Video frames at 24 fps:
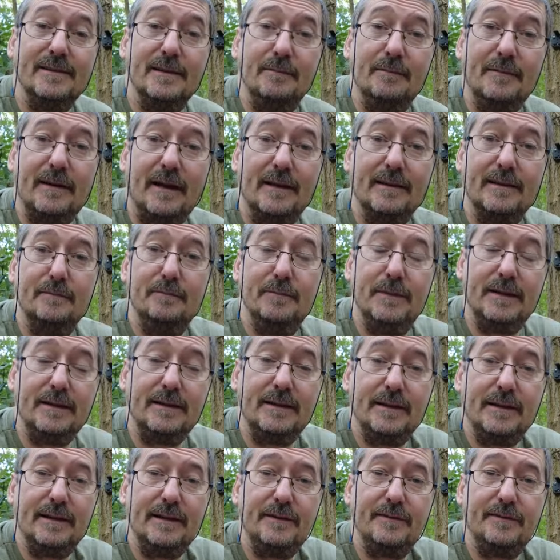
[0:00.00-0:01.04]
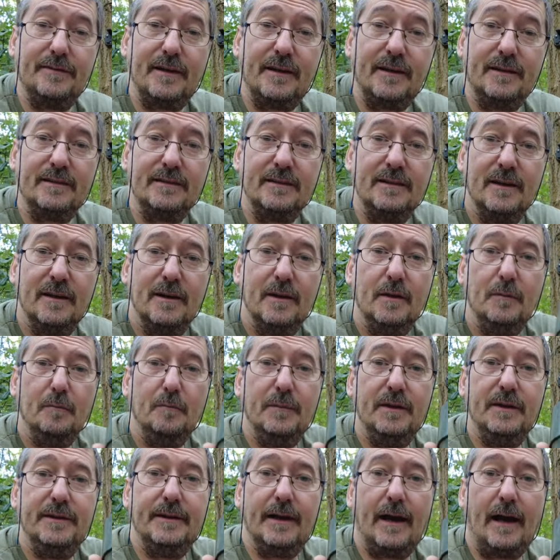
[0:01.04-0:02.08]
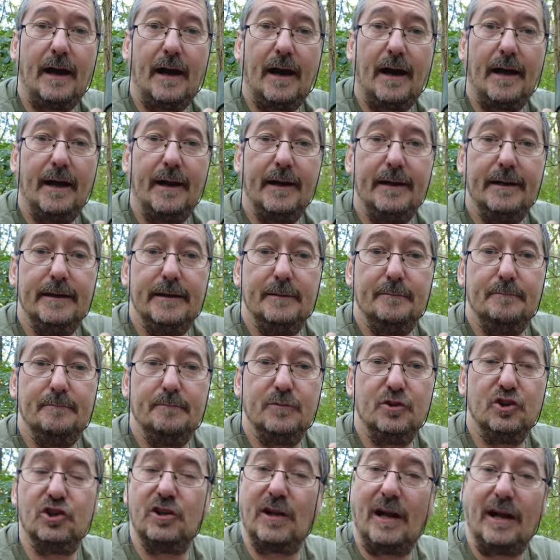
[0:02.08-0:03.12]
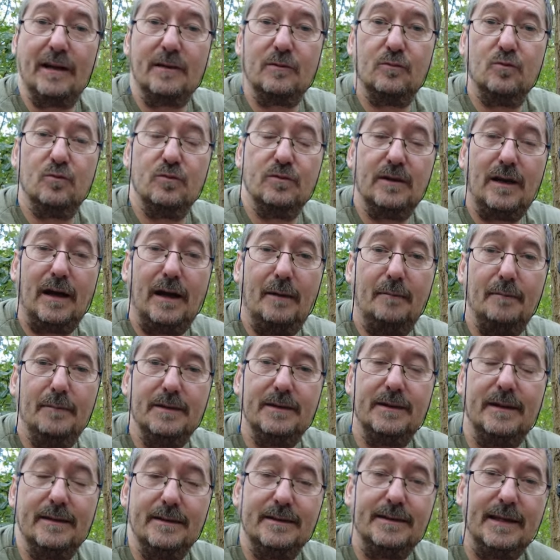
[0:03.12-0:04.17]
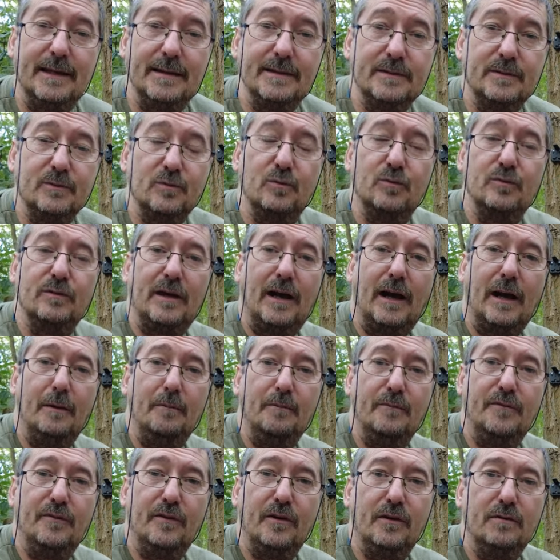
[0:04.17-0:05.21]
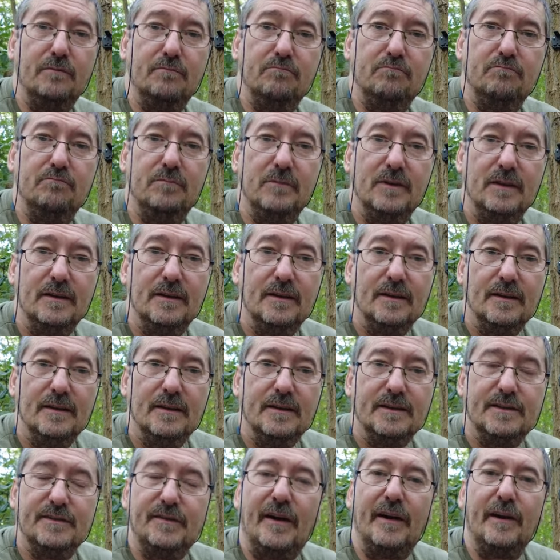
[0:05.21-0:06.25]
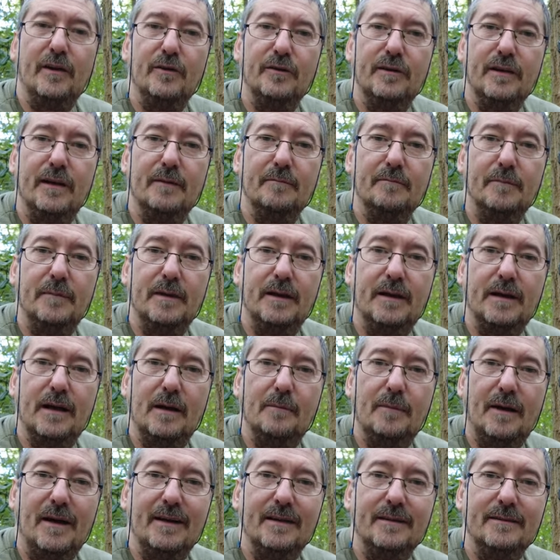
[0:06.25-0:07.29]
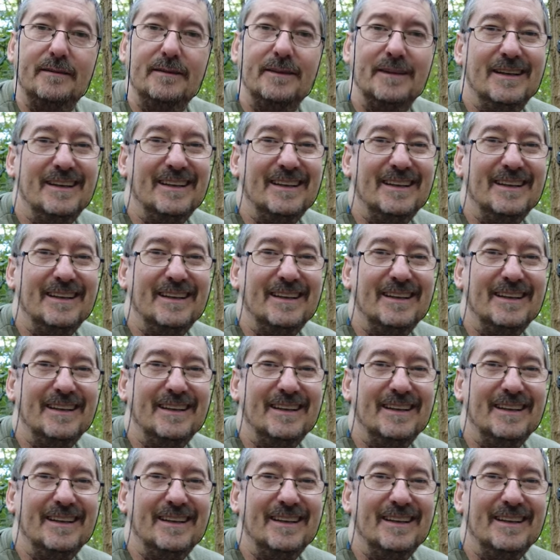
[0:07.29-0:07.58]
SIM-Karte mitgeliefert mit einem Startguthaben, mit einem Testguthaben von 200 Megabyte.